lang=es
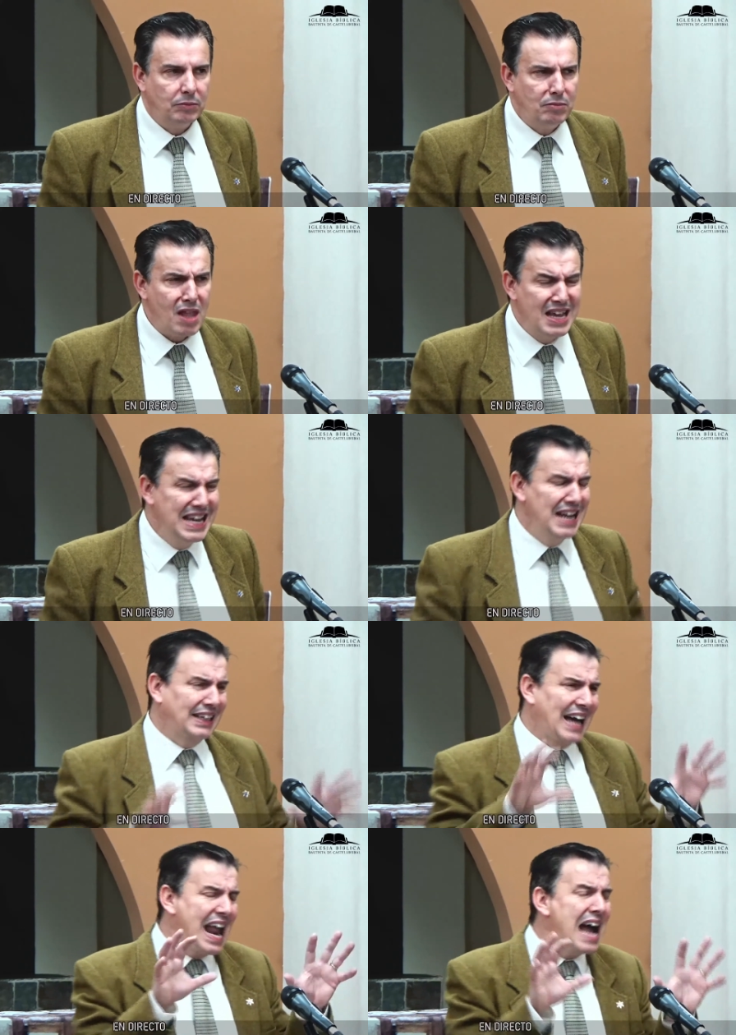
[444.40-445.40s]
y el
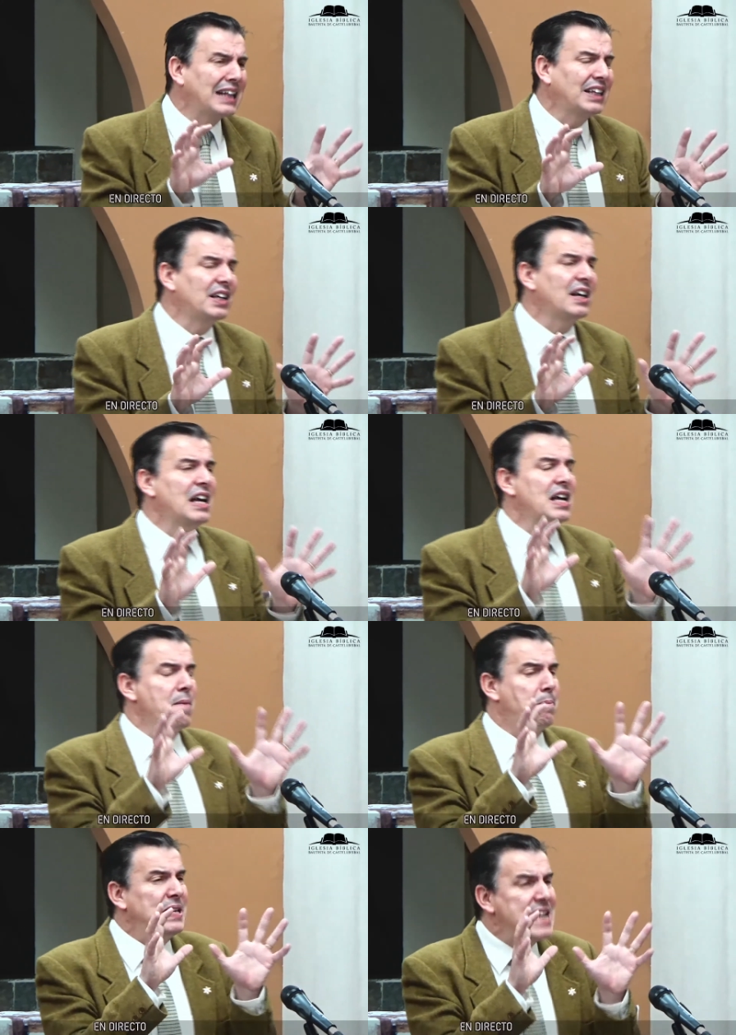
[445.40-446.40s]
carácter
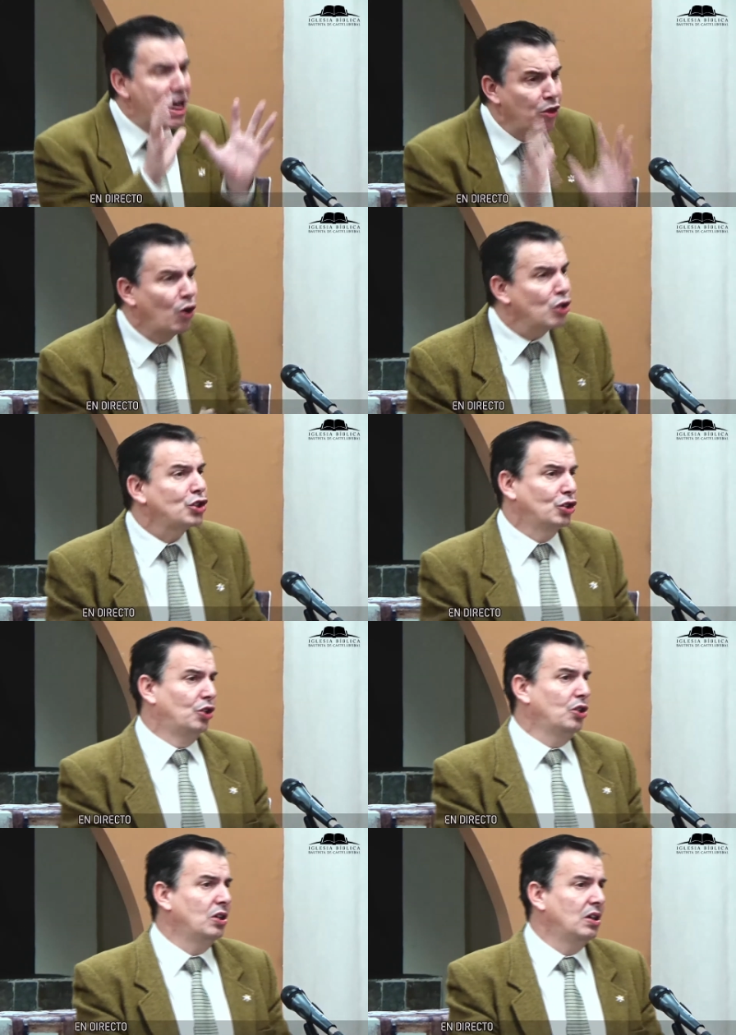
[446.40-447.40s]

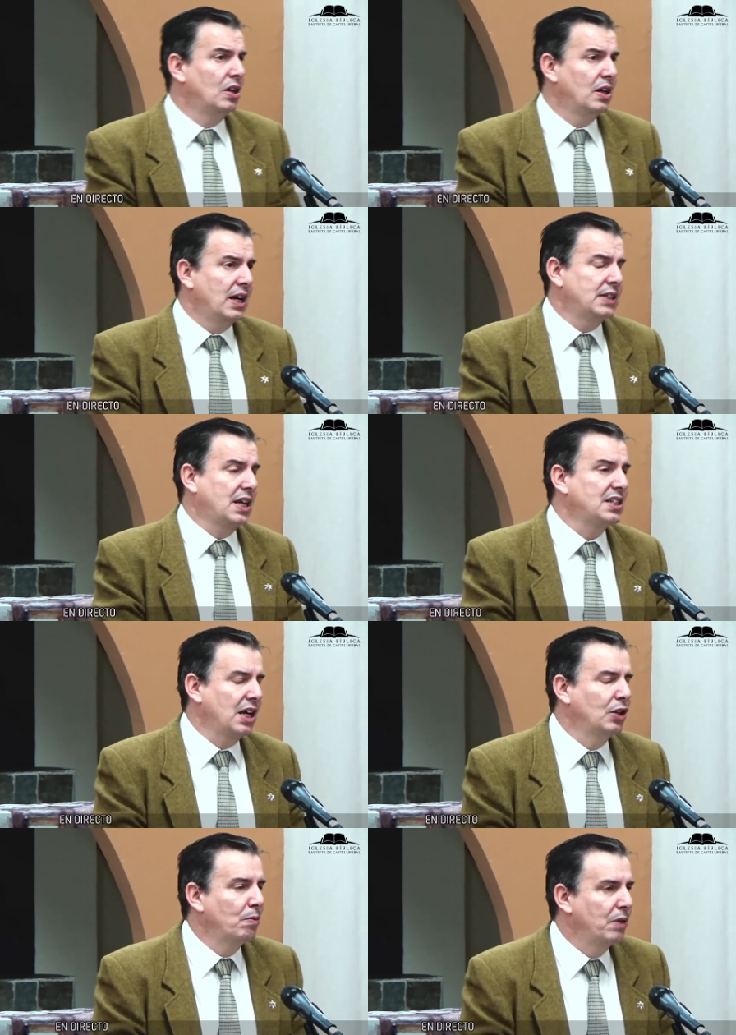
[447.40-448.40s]
piadoso está
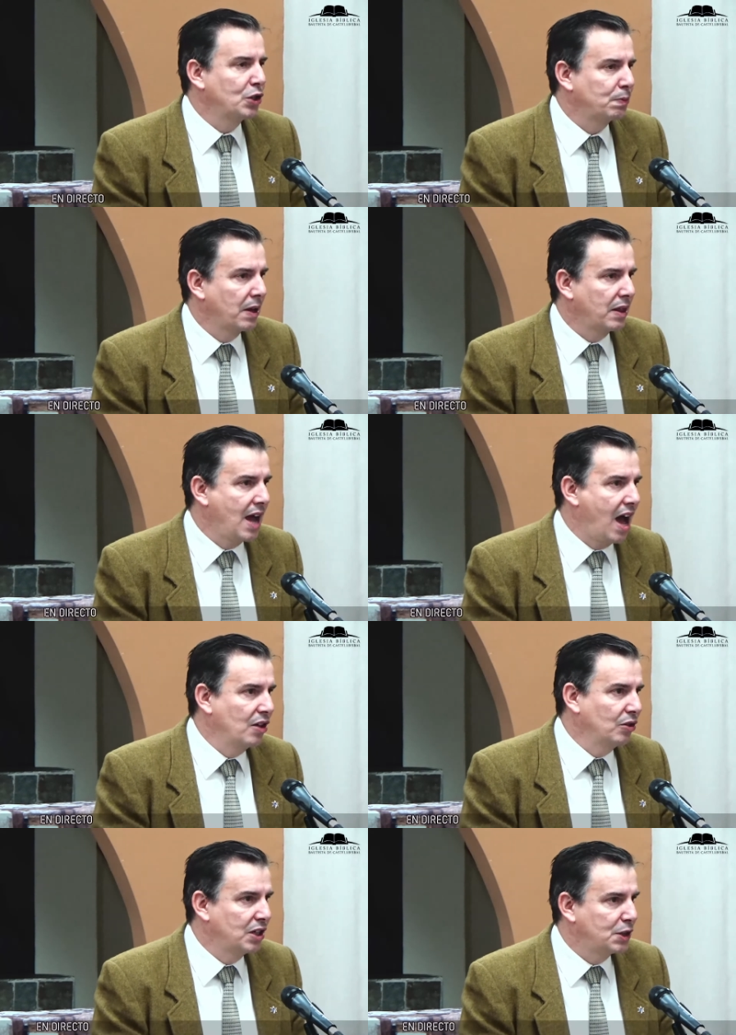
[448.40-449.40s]
siendo
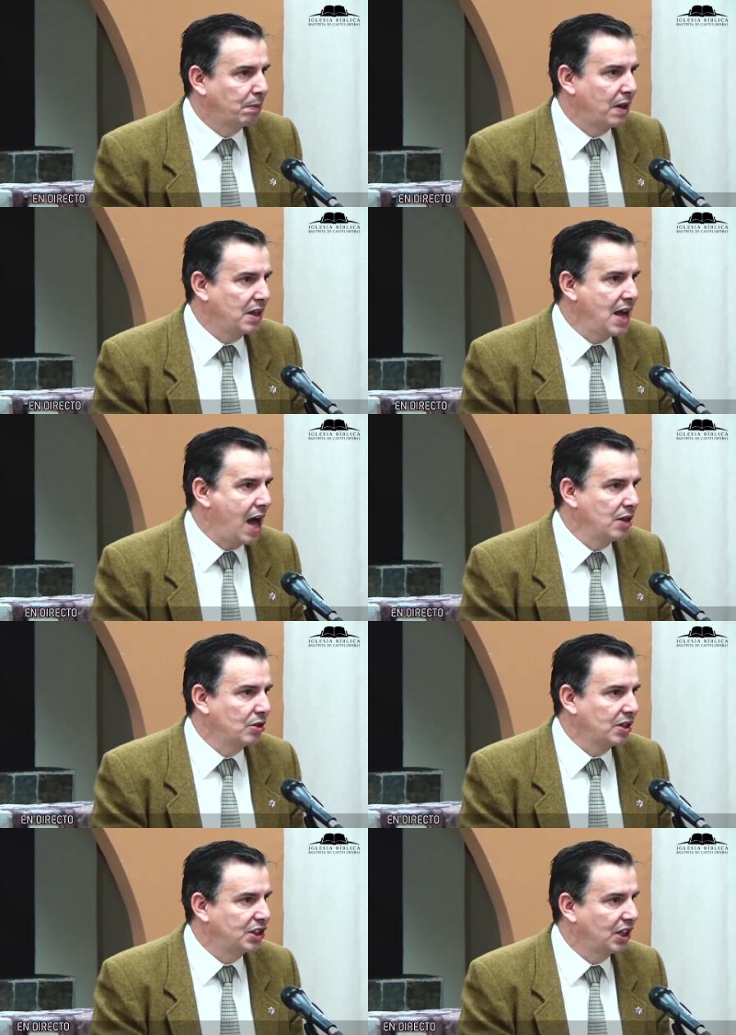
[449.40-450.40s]
menospreciado, despreciado,
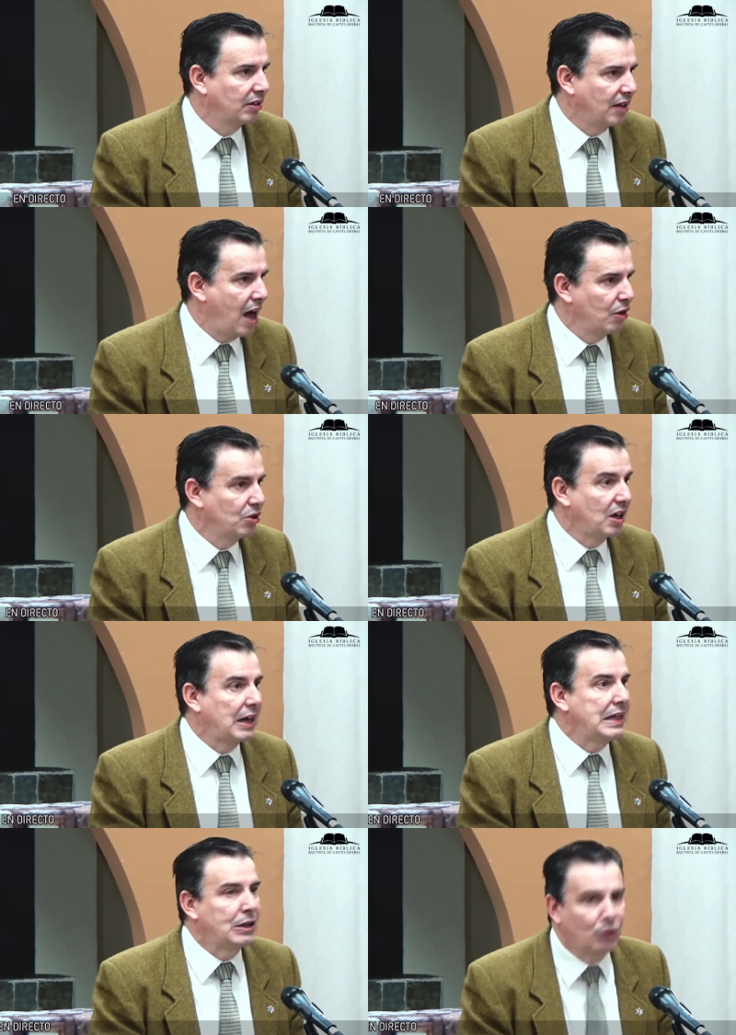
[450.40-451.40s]
rechazado y
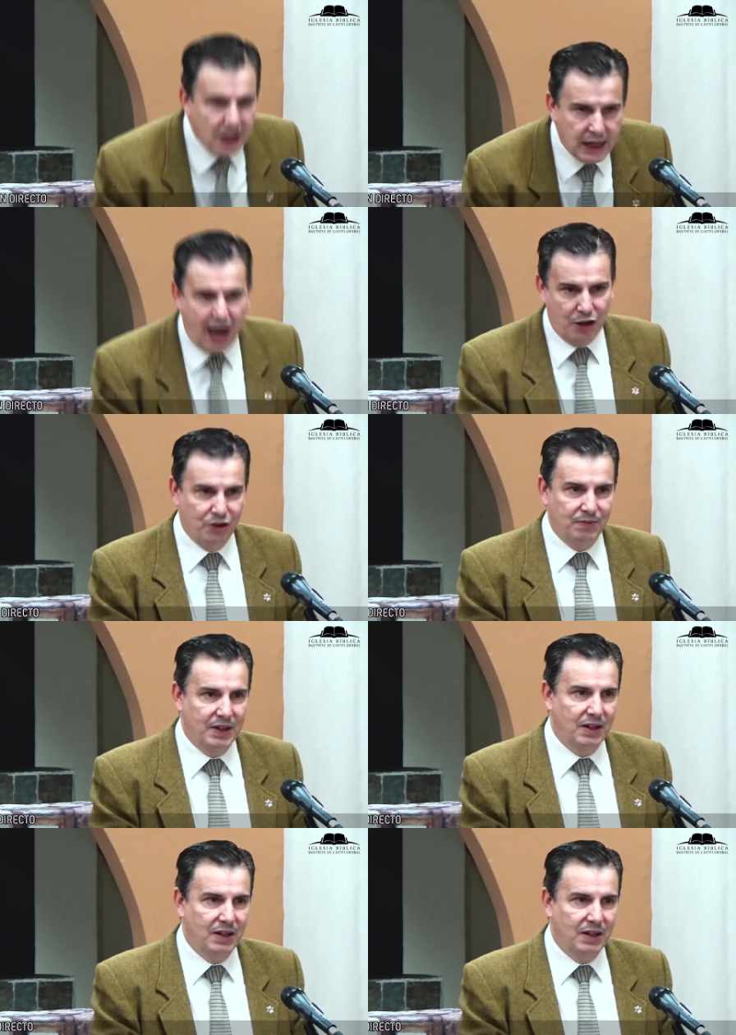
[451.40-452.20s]
ridiculizado.